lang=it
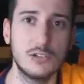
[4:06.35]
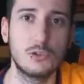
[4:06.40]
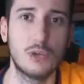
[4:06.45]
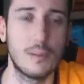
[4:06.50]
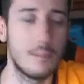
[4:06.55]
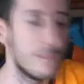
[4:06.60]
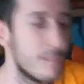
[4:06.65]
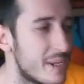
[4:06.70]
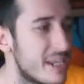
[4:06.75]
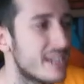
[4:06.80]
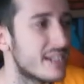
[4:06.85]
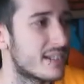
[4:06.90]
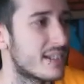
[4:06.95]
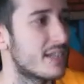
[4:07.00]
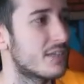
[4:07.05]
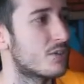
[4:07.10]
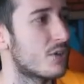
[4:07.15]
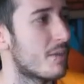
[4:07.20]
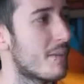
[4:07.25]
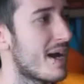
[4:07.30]
tanto ambiti,
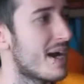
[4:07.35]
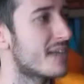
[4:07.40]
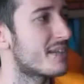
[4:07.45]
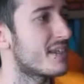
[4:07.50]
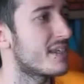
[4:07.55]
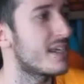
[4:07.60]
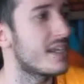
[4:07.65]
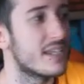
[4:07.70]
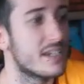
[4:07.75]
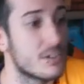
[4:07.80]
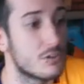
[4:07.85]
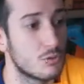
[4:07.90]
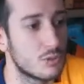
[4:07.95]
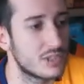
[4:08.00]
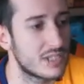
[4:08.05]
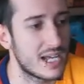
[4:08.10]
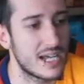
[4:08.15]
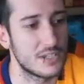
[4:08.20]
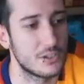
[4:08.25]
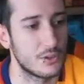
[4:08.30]
tanto amati, il
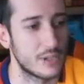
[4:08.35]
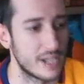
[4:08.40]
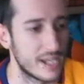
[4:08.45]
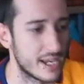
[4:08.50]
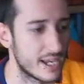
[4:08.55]
risultato